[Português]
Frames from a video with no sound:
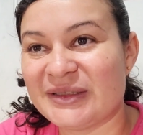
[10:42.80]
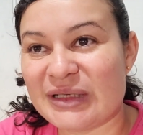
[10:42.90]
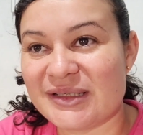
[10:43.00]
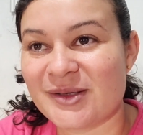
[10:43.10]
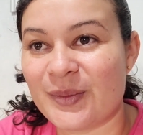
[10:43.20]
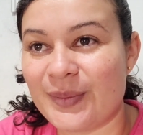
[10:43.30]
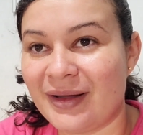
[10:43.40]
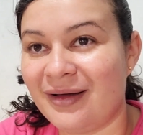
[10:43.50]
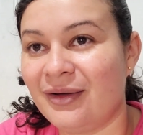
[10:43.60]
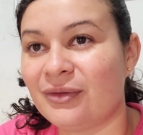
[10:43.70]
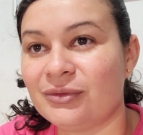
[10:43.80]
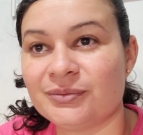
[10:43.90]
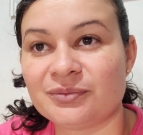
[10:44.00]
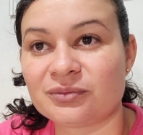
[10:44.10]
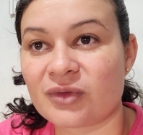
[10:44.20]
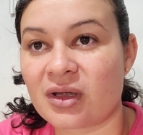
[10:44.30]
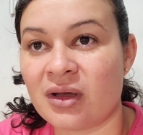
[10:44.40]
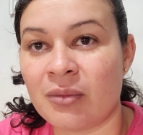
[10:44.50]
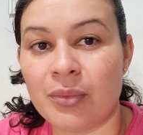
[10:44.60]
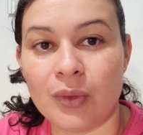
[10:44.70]
quando é só pão,
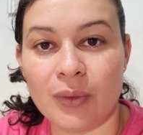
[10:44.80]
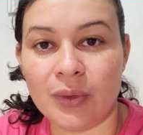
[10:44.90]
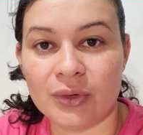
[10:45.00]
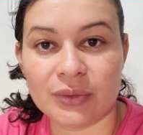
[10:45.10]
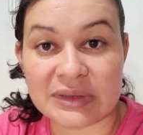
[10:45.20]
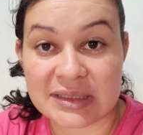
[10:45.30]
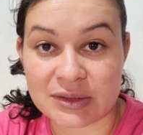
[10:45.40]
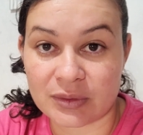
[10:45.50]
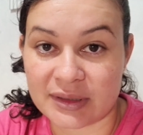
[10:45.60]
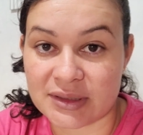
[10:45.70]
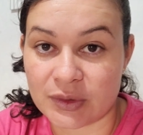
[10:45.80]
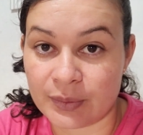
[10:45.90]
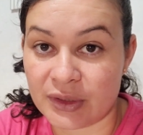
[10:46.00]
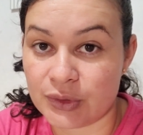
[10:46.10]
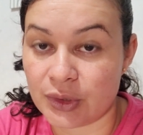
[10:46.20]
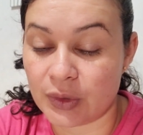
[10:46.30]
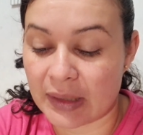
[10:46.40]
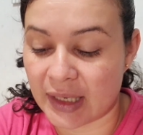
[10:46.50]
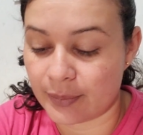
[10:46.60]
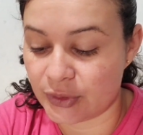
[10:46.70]
bolo, essas coisas, eu, me, eu
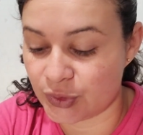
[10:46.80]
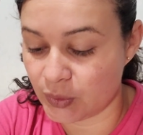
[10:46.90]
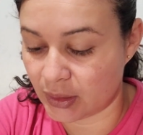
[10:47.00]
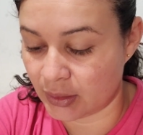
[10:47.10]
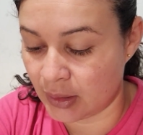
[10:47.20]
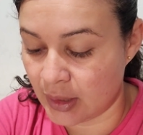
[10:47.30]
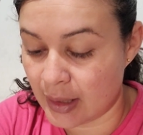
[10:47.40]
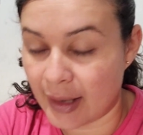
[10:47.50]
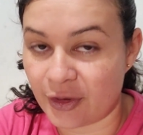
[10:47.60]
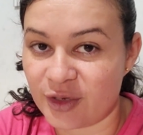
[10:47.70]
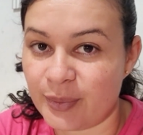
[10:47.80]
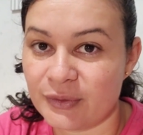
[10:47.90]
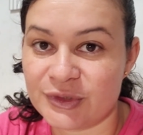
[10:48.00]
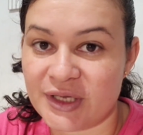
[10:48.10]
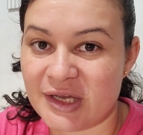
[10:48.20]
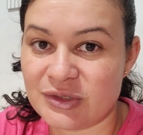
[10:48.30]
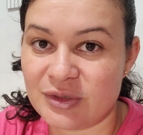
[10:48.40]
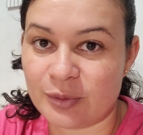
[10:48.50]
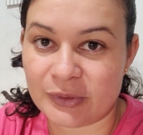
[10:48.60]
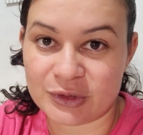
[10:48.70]
acabo enjoando. Agora, pão de queijo
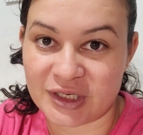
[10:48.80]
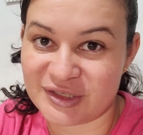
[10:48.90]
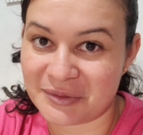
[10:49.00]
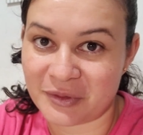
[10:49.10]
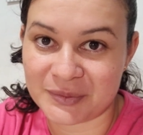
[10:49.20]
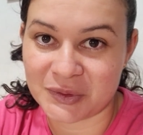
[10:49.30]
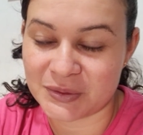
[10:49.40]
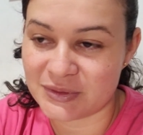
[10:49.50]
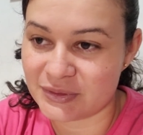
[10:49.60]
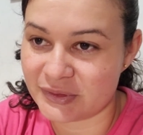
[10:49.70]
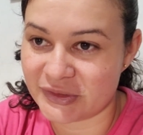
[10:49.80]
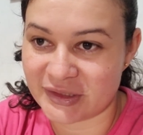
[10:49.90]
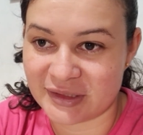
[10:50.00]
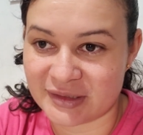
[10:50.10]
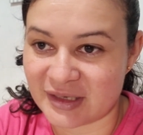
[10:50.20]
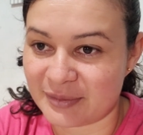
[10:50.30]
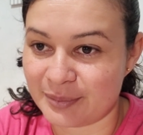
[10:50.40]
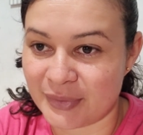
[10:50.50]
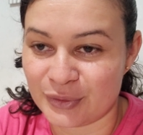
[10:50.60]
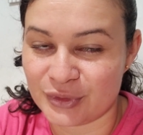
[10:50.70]
não. Pão de queijo eu como todos os dias.
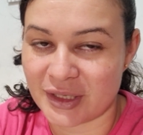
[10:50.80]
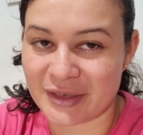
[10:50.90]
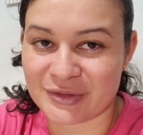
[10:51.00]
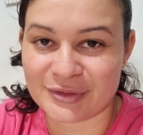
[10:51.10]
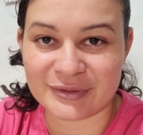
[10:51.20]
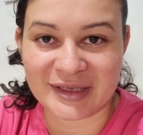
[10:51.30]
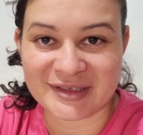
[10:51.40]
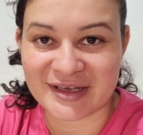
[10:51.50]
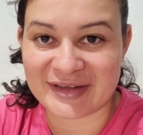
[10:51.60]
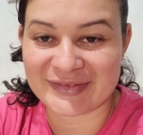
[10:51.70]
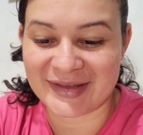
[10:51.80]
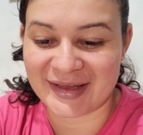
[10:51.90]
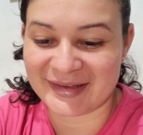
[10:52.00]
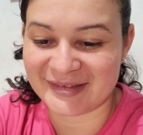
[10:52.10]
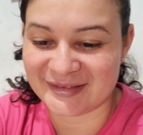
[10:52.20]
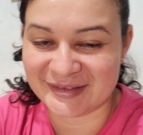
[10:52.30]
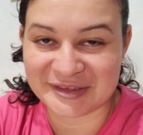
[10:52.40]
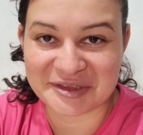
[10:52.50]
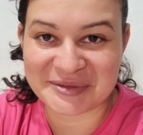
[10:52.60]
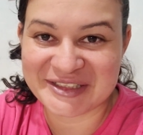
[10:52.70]
Pão de queijo com leite, café e
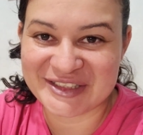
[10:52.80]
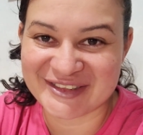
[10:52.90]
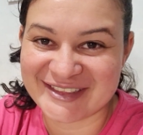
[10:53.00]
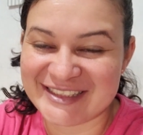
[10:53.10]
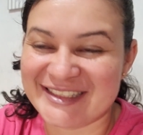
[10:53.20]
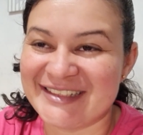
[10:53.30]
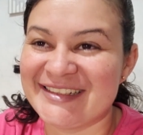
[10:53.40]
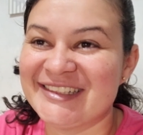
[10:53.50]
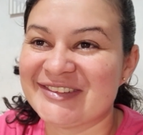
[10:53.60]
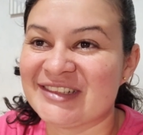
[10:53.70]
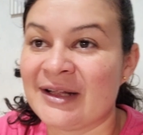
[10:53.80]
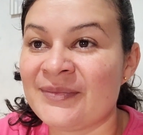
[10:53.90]
não enjoo de jeito nenhum.